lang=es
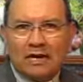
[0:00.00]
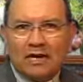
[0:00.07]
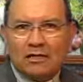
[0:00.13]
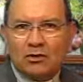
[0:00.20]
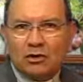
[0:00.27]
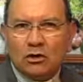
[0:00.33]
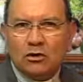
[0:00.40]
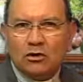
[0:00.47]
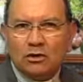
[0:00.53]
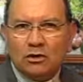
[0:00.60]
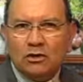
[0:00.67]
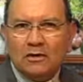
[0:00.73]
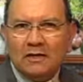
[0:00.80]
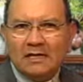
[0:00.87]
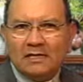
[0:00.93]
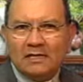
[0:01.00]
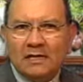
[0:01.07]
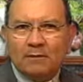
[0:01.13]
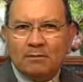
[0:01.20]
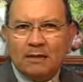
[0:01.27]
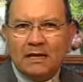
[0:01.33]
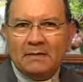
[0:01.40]
la solución
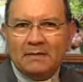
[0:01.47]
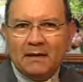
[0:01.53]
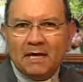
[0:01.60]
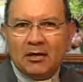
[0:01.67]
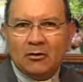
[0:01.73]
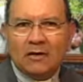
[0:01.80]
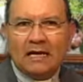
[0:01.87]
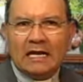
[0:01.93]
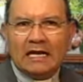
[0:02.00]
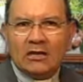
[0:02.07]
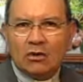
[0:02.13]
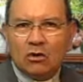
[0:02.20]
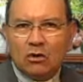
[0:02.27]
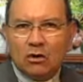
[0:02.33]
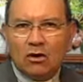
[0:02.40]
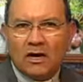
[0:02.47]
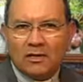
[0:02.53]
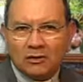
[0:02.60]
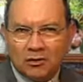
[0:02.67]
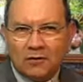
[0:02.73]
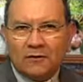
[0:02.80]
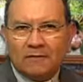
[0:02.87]
está primero en el
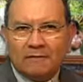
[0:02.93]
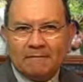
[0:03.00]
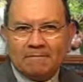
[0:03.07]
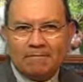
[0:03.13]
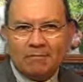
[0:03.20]
corazón